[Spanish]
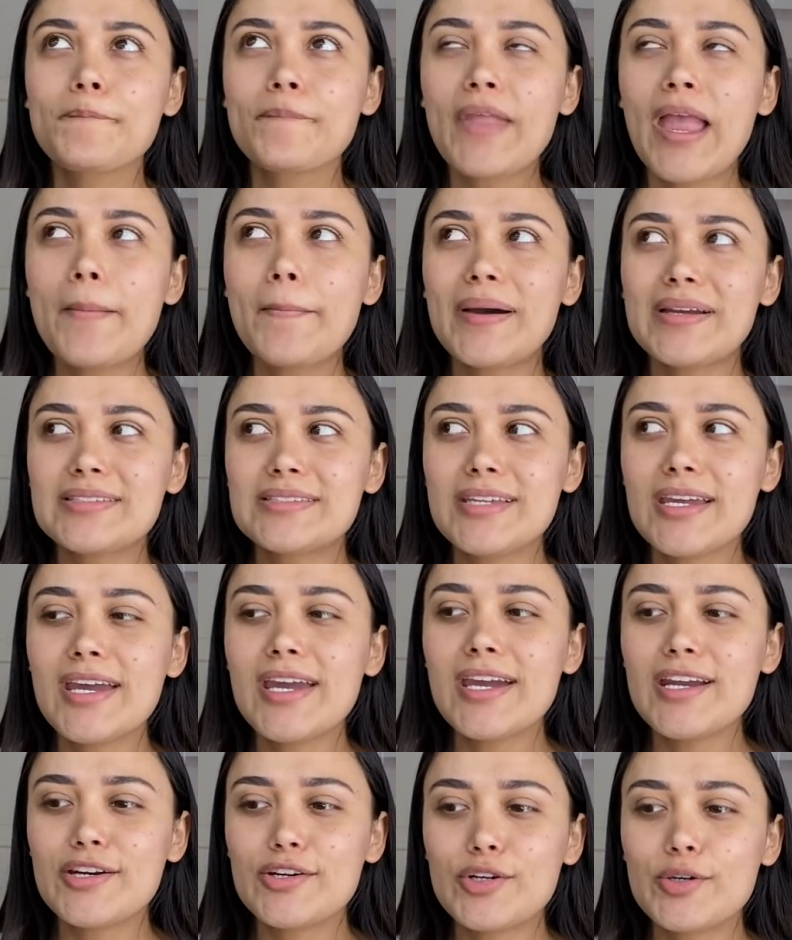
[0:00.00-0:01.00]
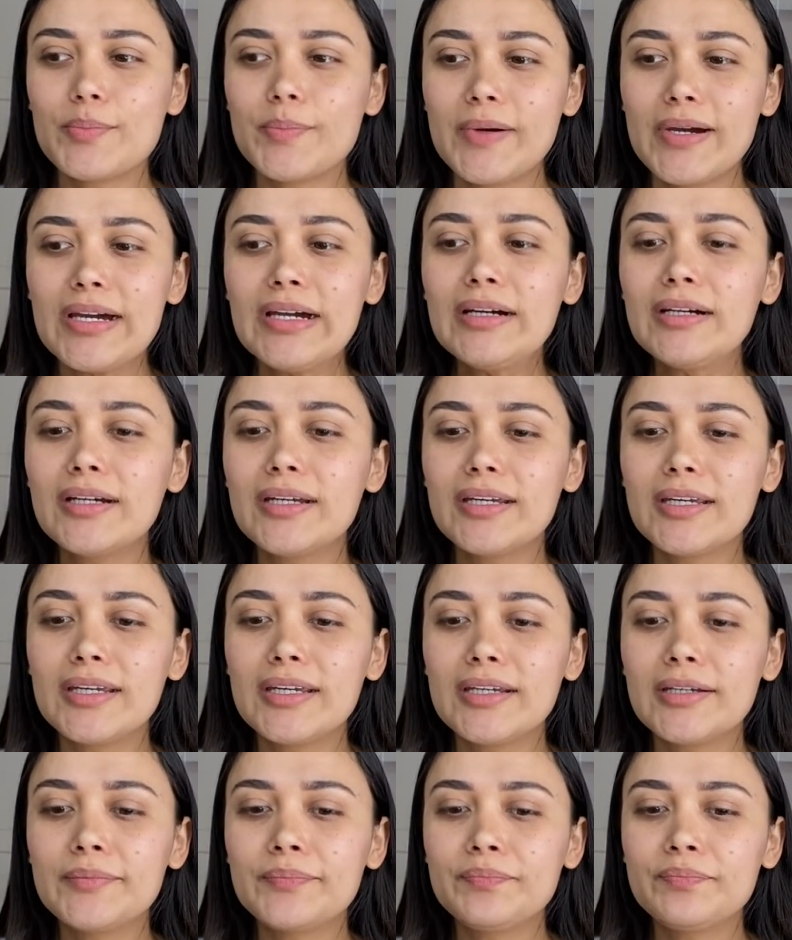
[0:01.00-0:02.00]
pasé en ropa,
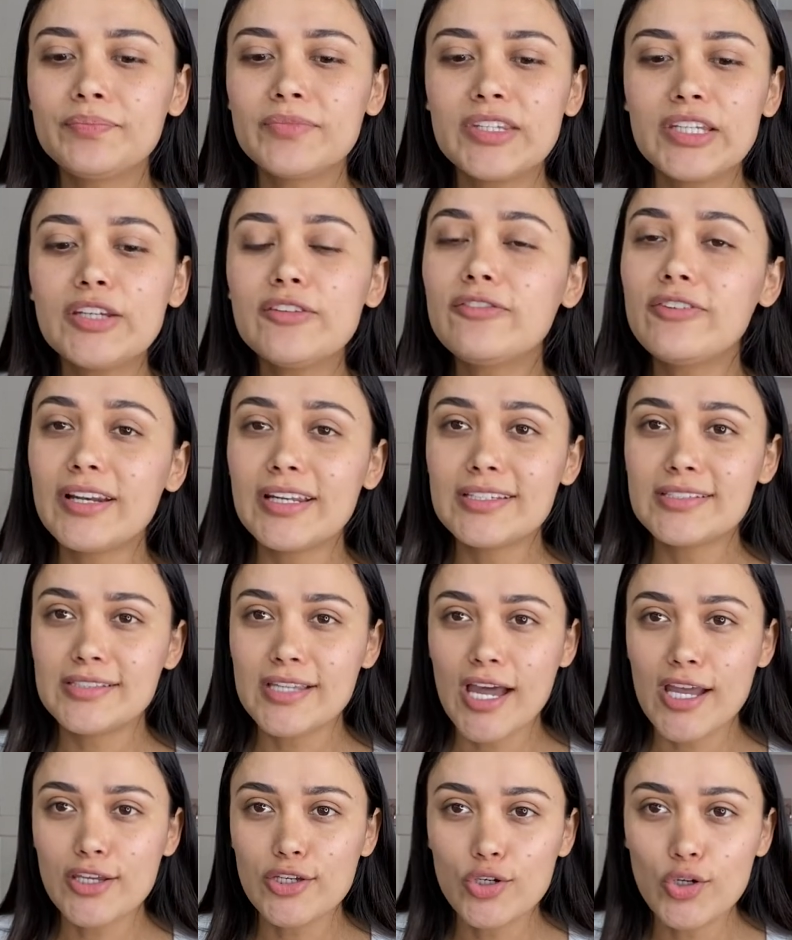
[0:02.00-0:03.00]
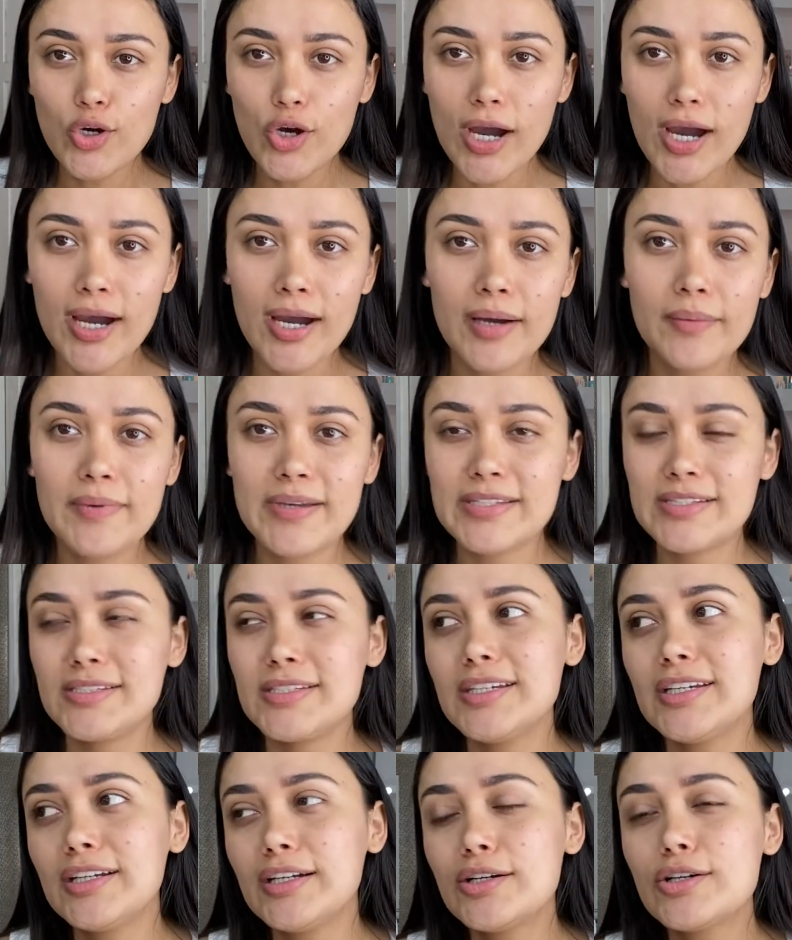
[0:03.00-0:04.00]
em, di feliz año a
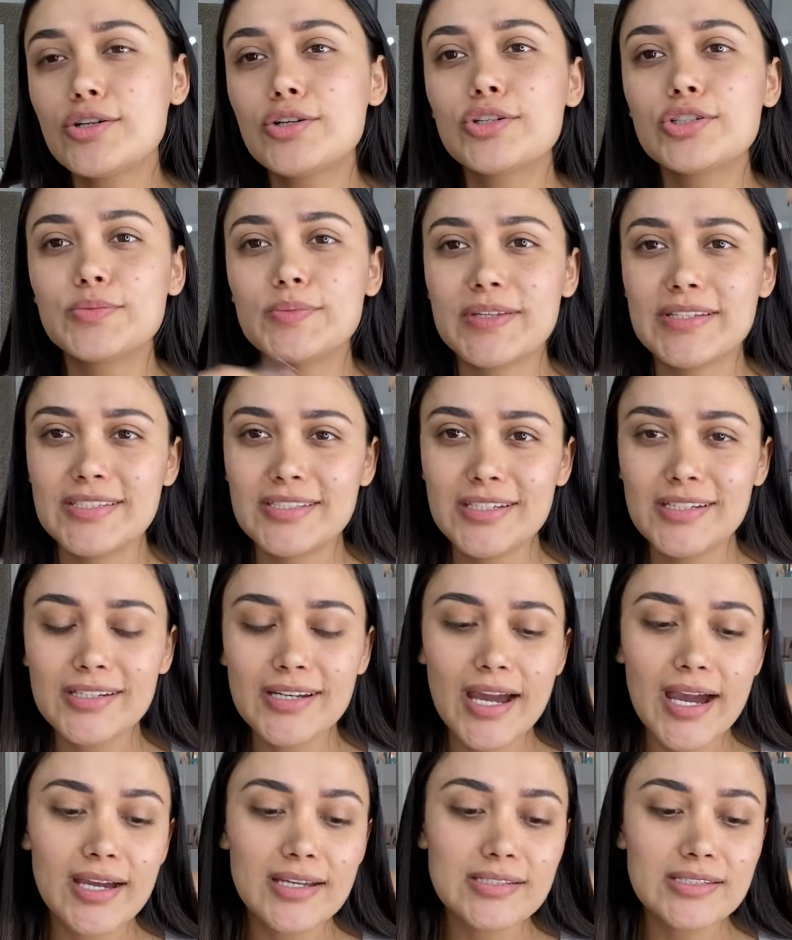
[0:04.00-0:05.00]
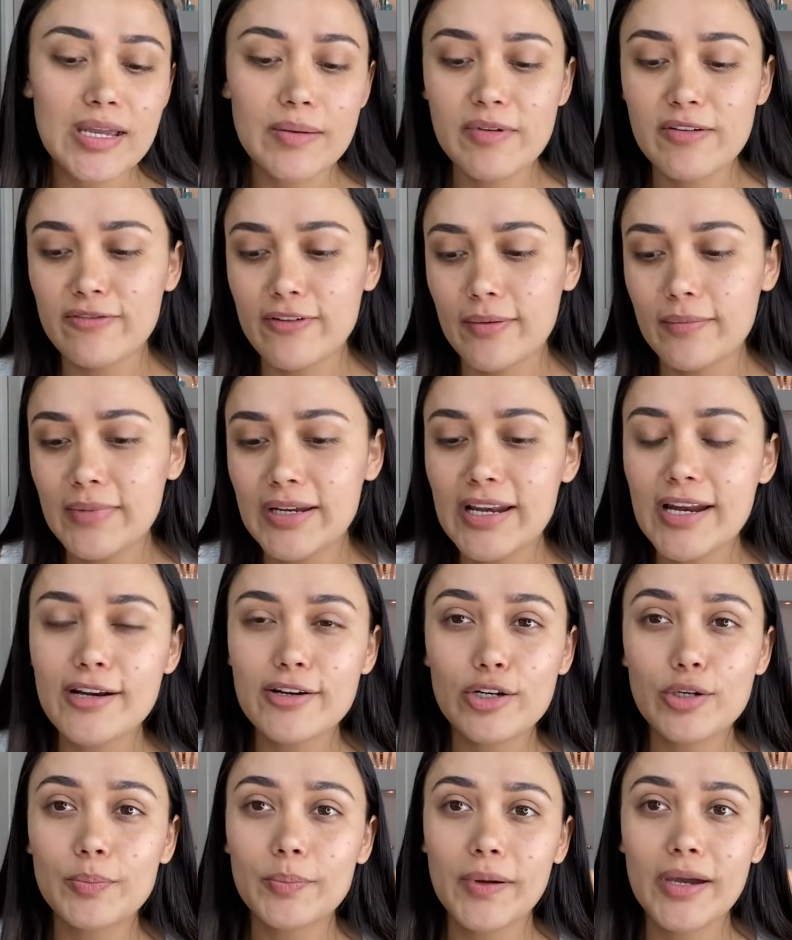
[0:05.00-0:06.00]
vecinos, vecinas, a mi familia en
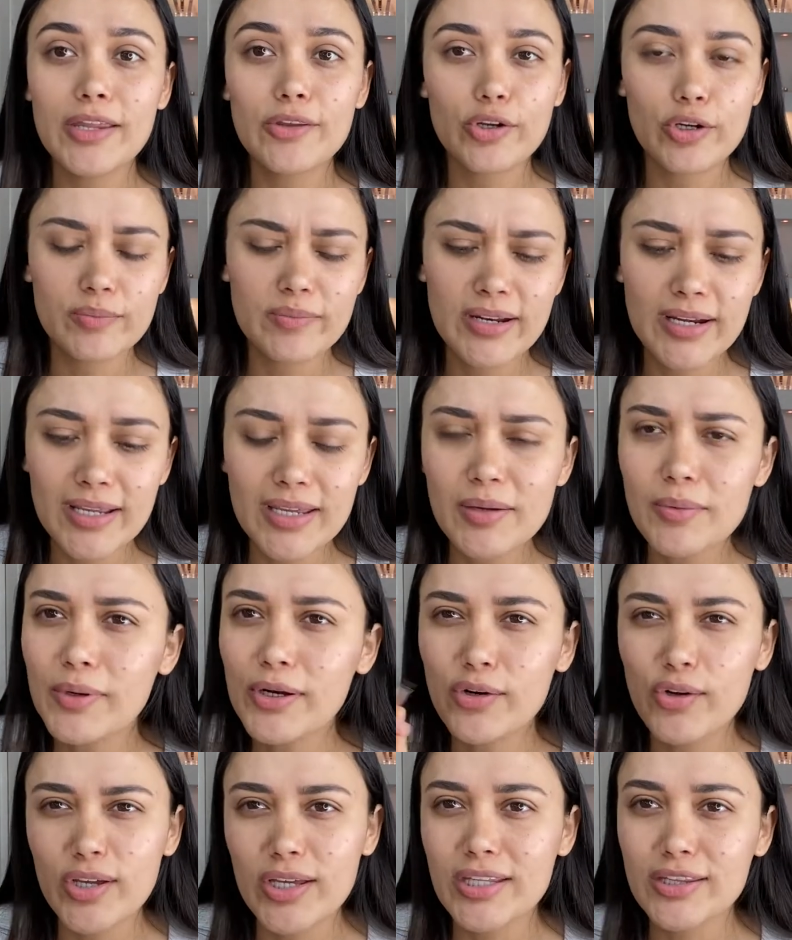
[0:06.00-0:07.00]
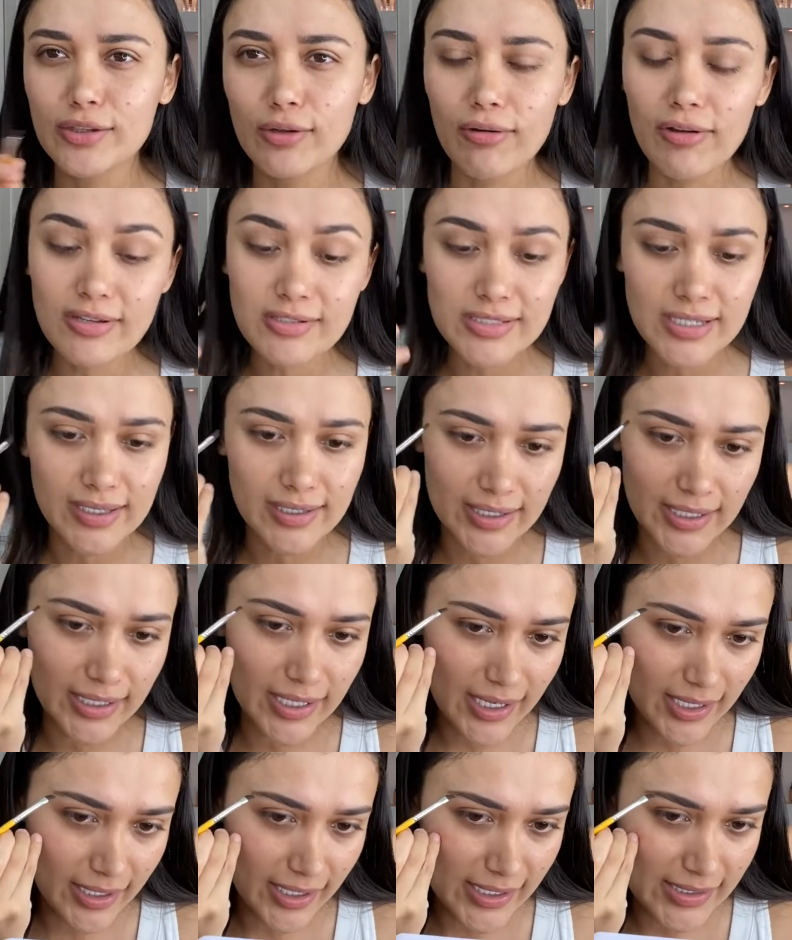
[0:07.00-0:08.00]
ropa de dormir. Y bueno, y todos aquí en
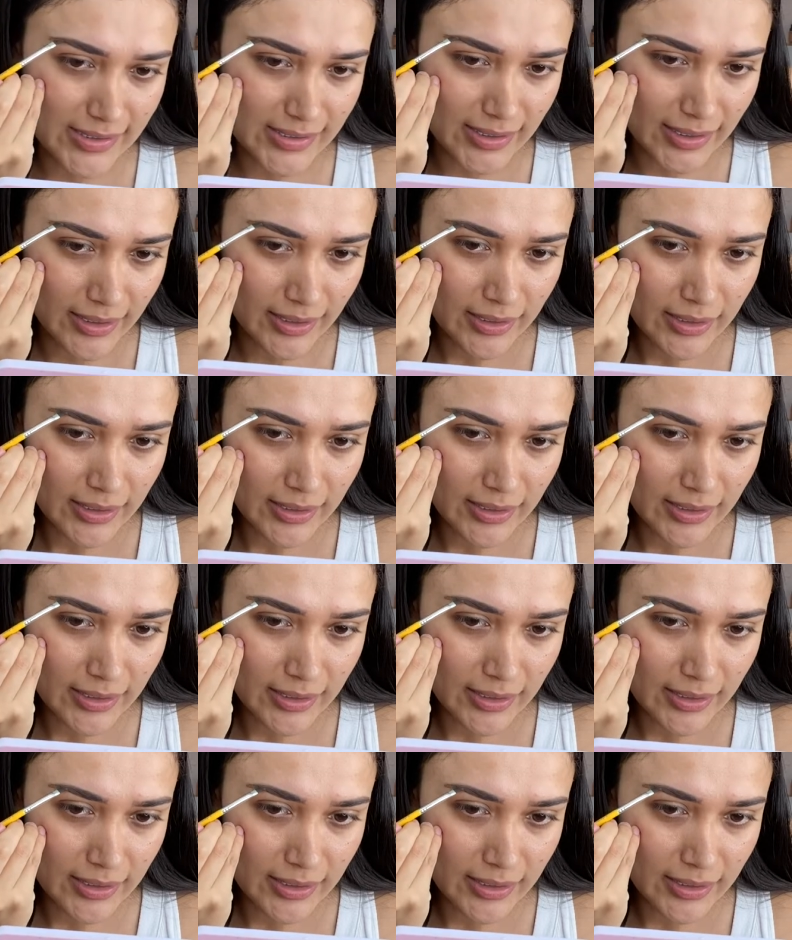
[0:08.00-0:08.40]
la casa.